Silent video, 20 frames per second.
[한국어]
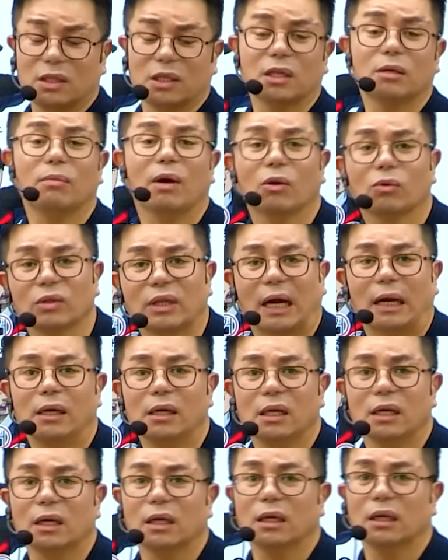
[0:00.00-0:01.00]
지금하고
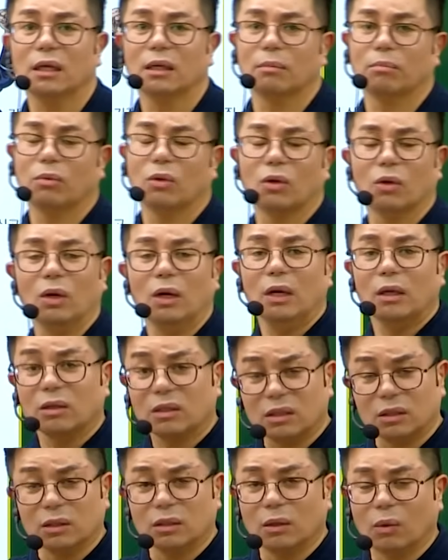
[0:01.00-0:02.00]
달리 뭐
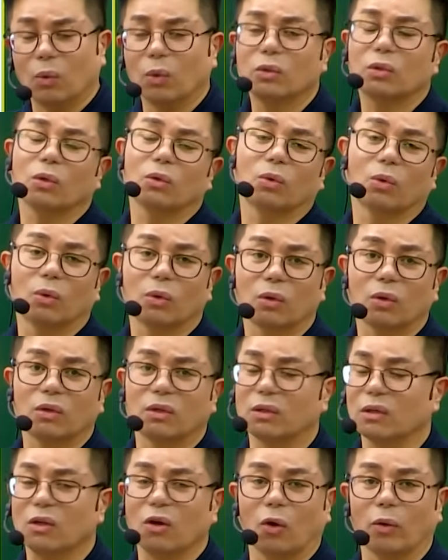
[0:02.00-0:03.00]
그 오토 도어로
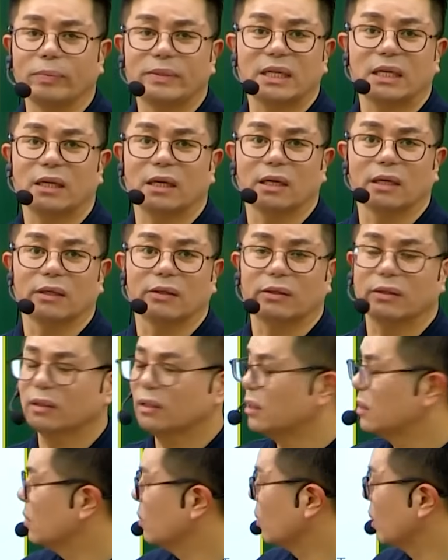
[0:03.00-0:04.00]
그런 게 없잖아요.
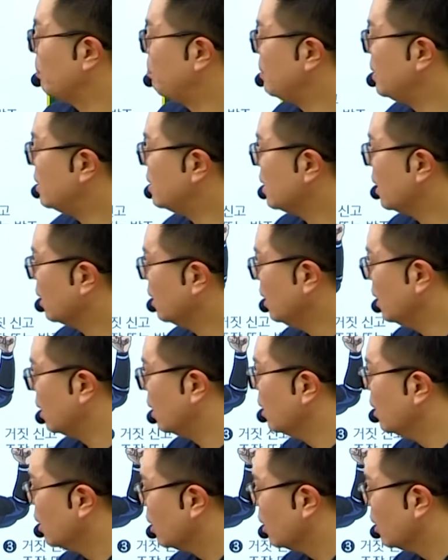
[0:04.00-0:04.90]
그래서 여기 빗장이